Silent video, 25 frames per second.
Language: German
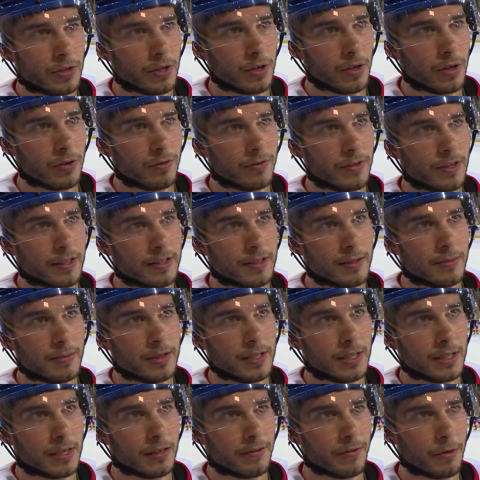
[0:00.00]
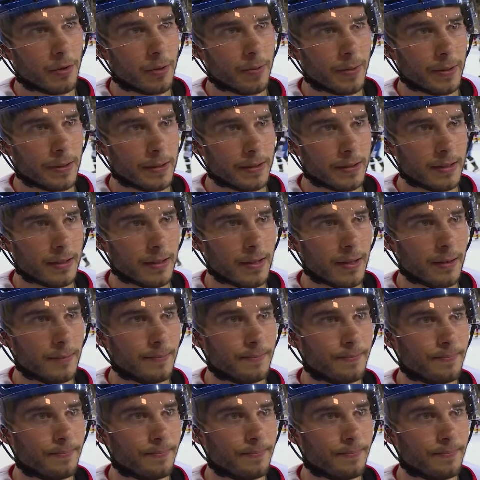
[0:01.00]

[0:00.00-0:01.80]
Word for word: auf das sind wir sicher vorbereitet.